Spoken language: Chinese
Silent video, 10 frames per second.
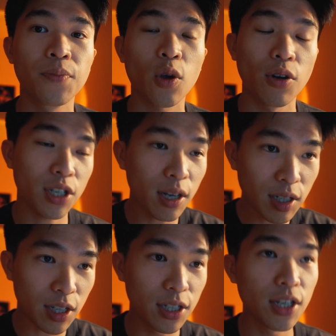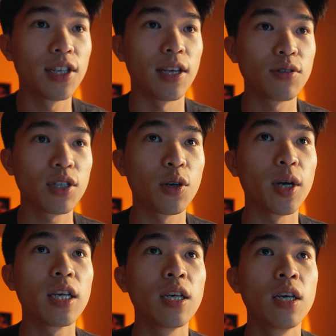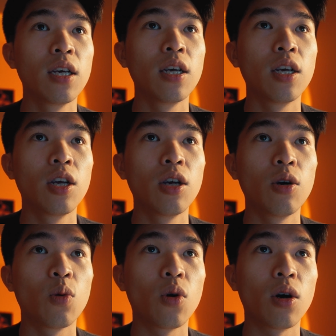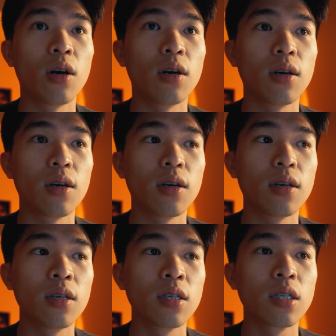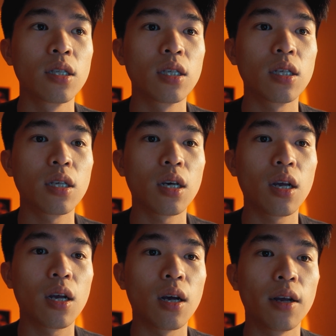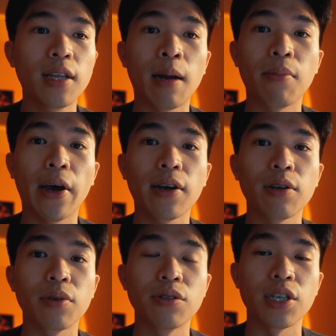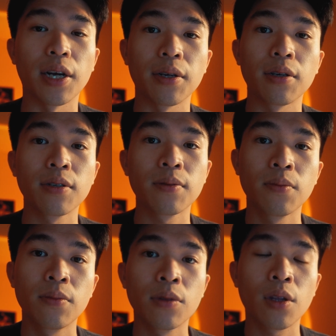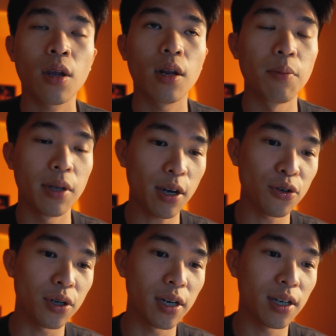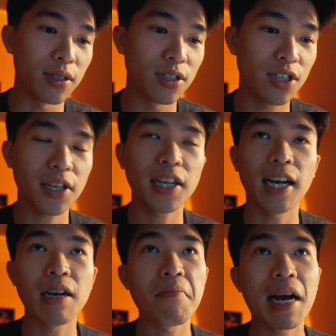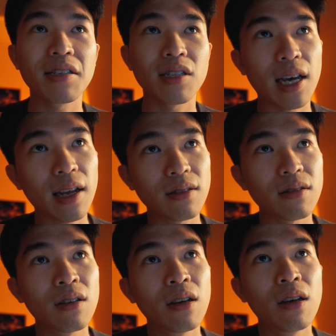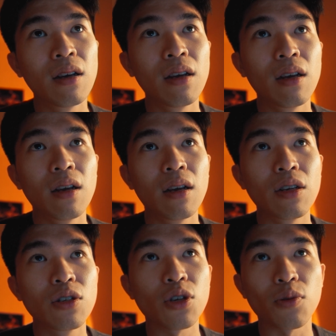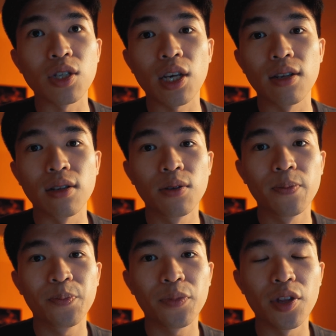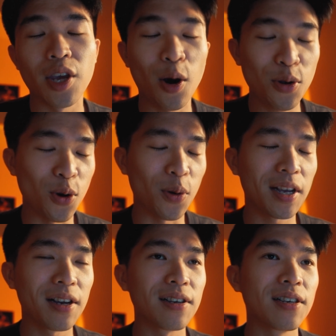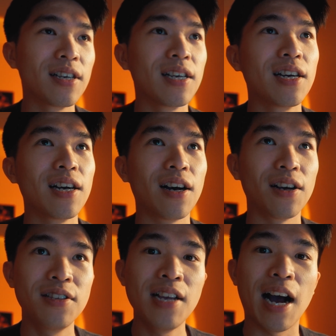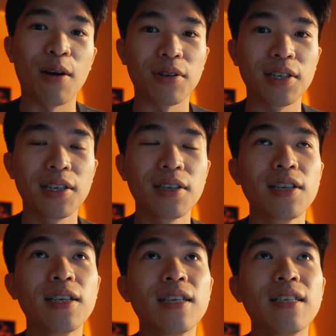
我今天要提这点，就是因为我很坦白跟你们讲，你们要有一个很健康的 mindset，首先，你要有一个很好的一个。